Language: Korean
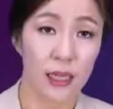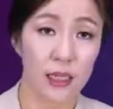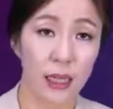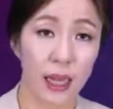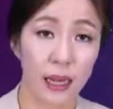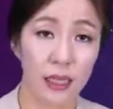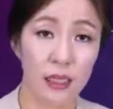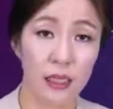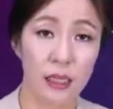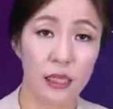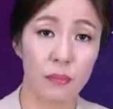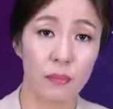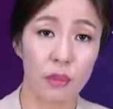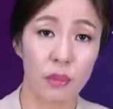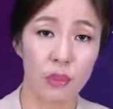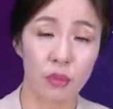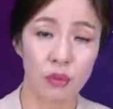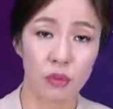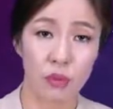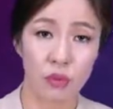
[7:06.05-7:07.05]
라이트
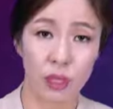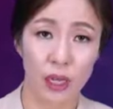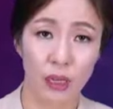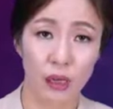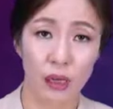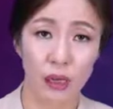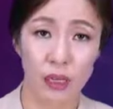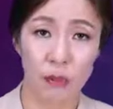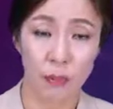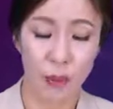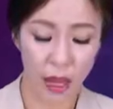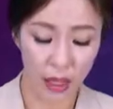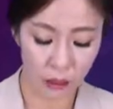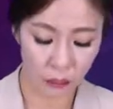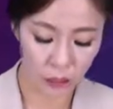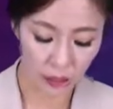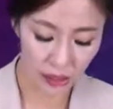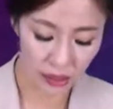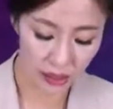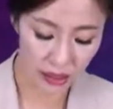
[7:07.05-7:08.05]
챔버 쪽으로 내려가는
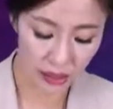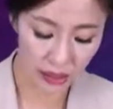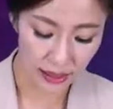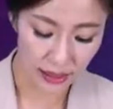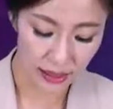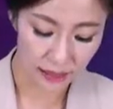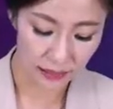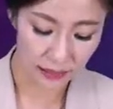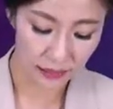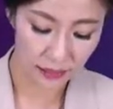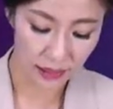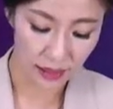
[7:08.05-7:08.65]
메인 브랜치 하나,